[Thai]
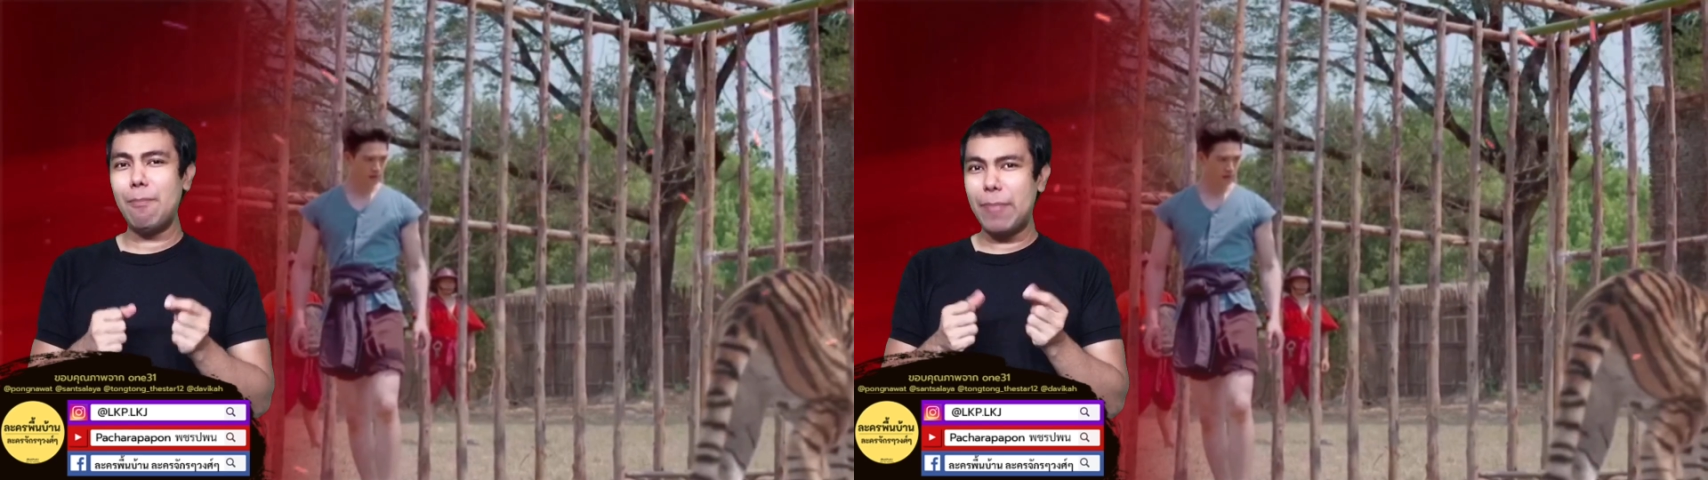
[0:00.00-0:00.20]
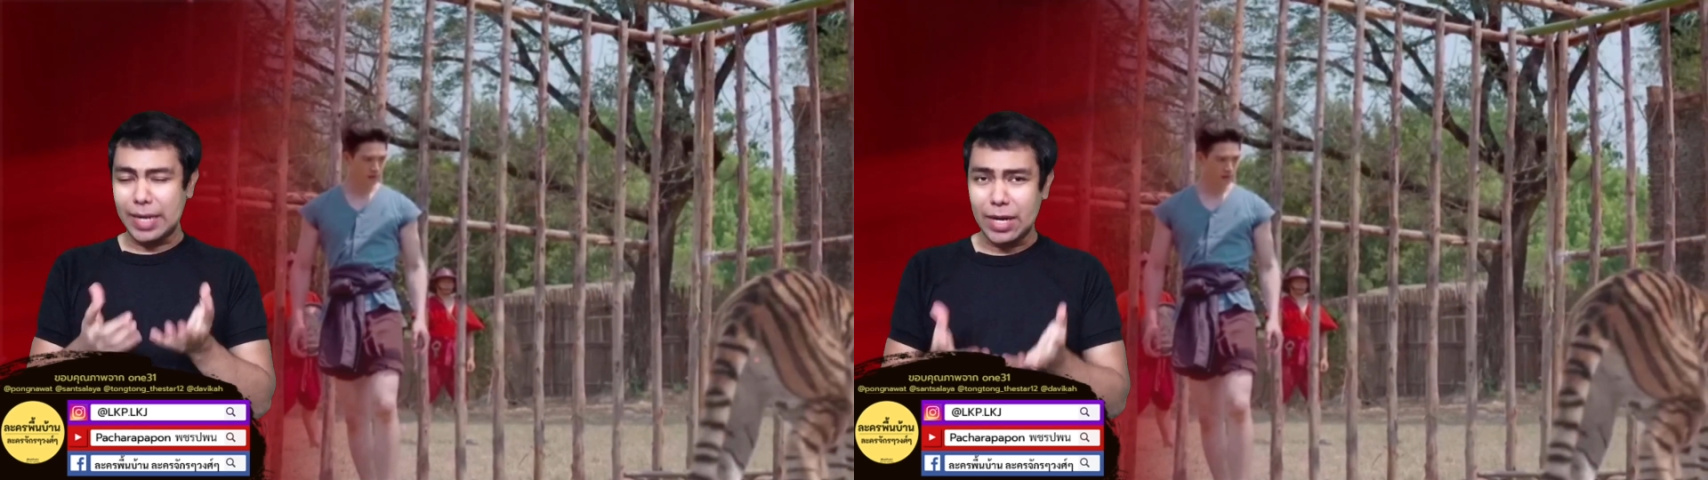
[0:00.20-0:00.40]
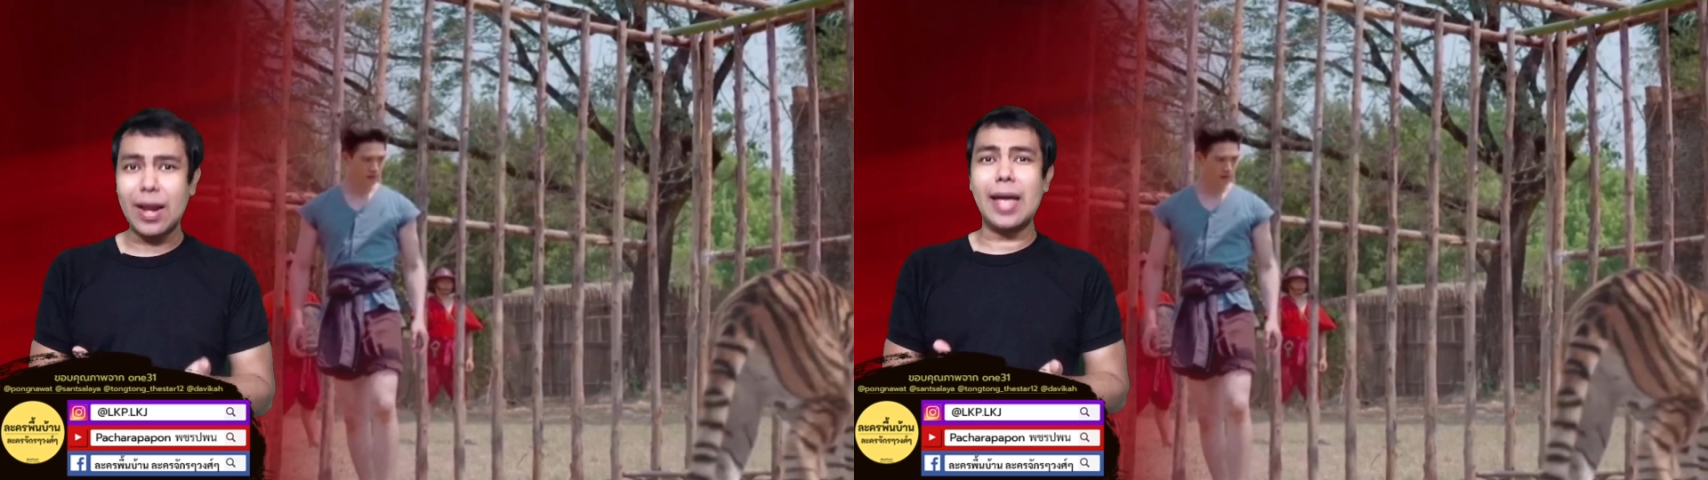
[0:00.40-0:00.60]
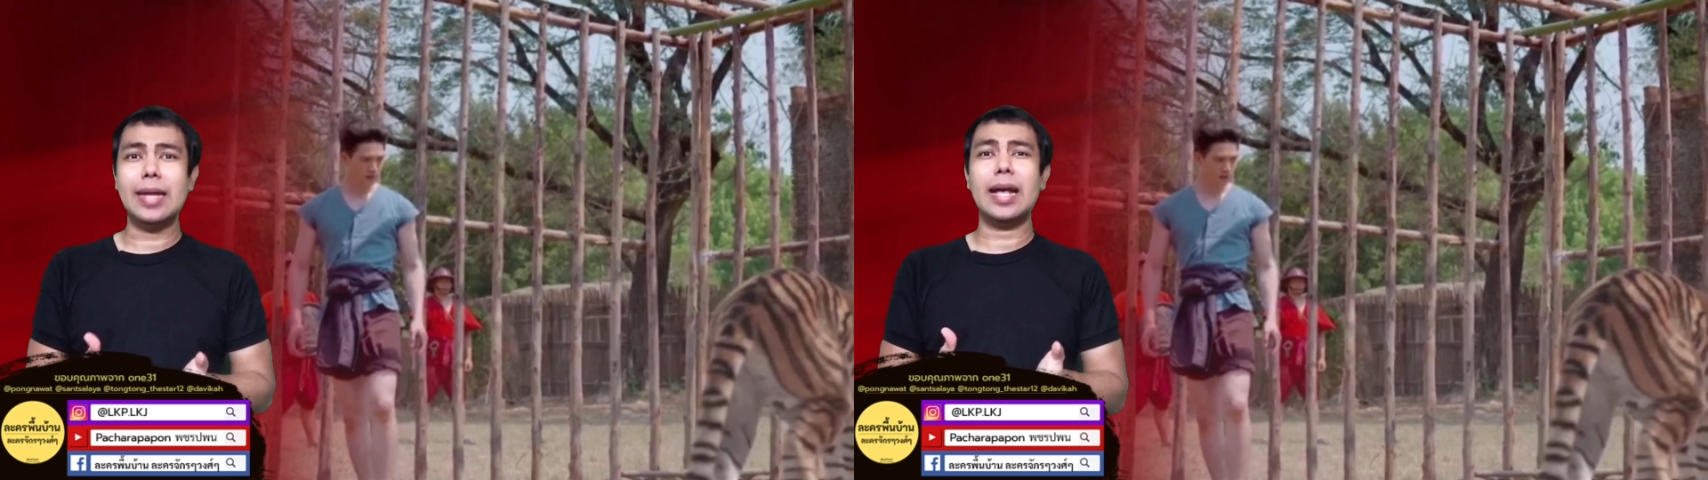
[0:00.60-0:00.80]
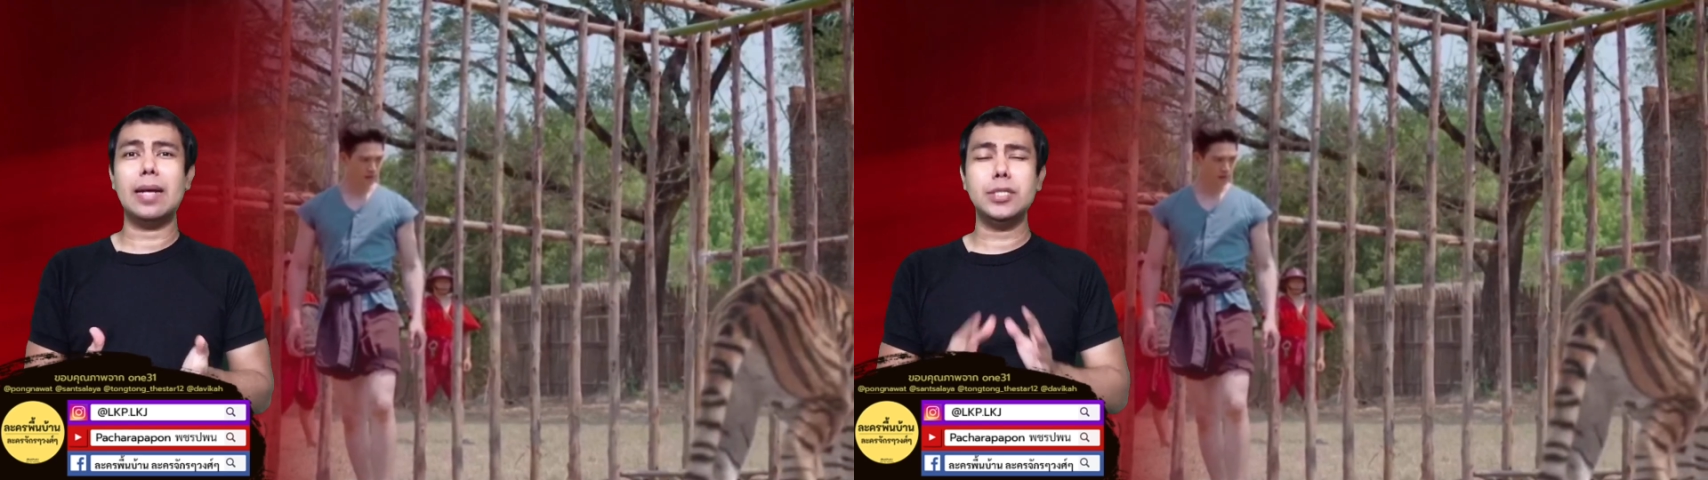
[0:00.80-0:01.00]
เป็นใคร
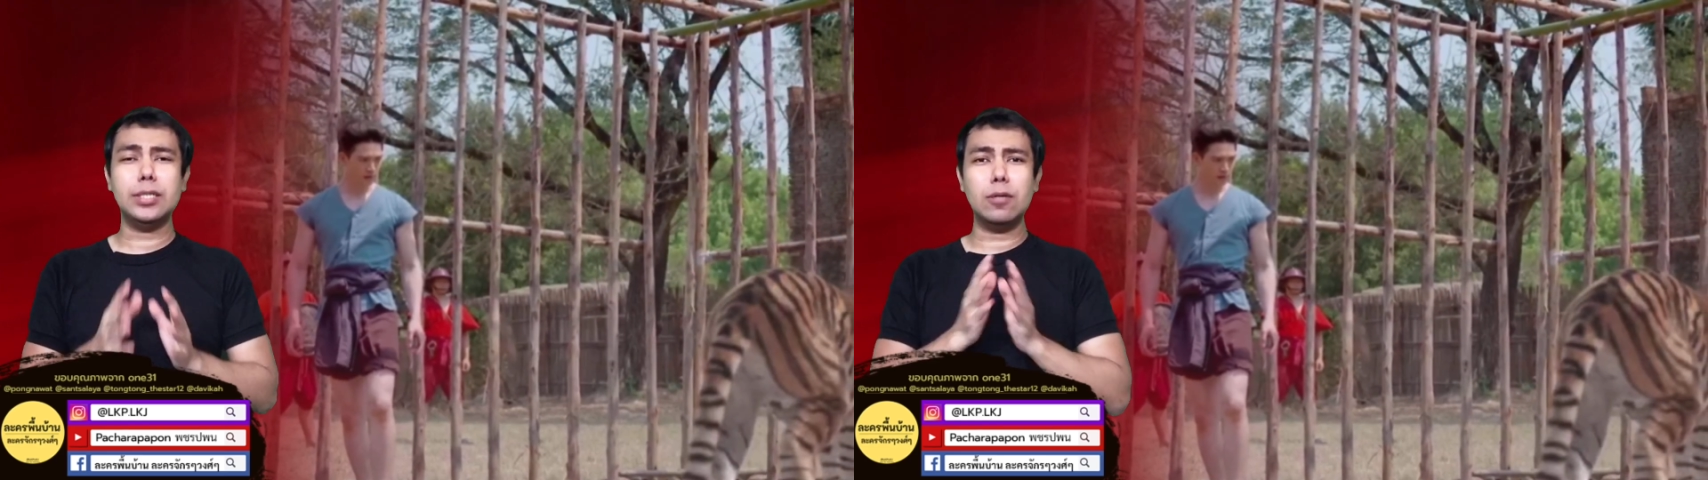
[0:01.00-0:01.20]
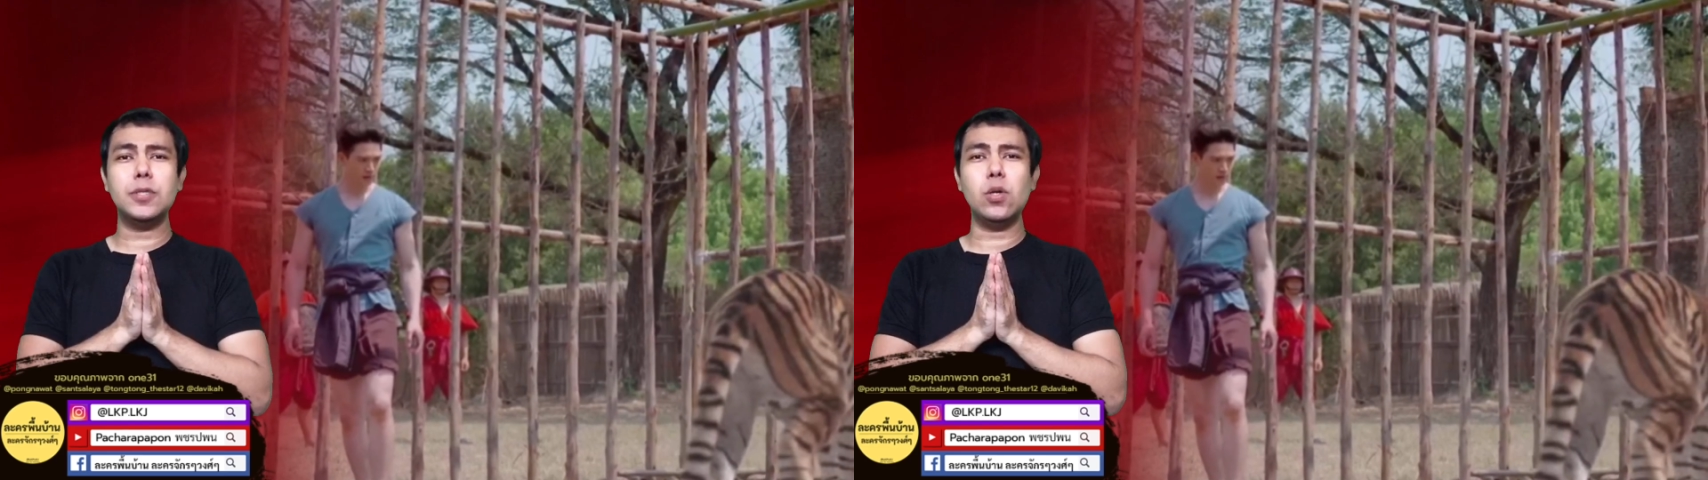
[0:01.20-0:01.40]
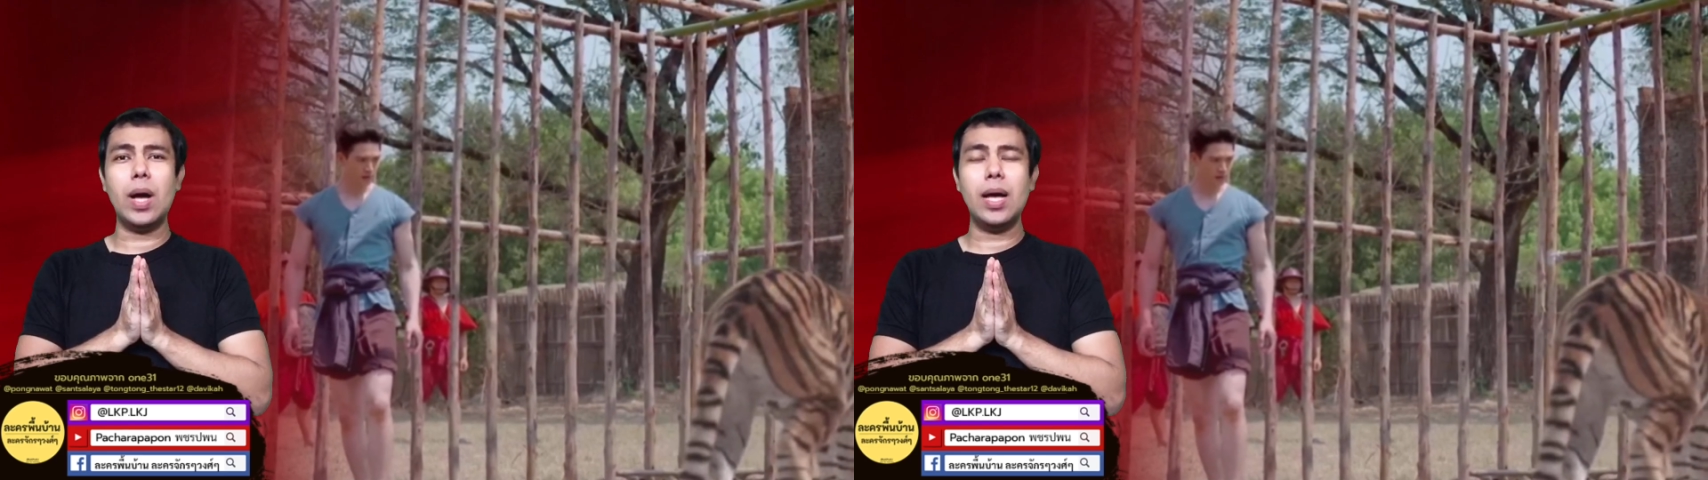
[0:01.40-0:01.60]
นะครับ ซึ่งก็รู้สึกว่า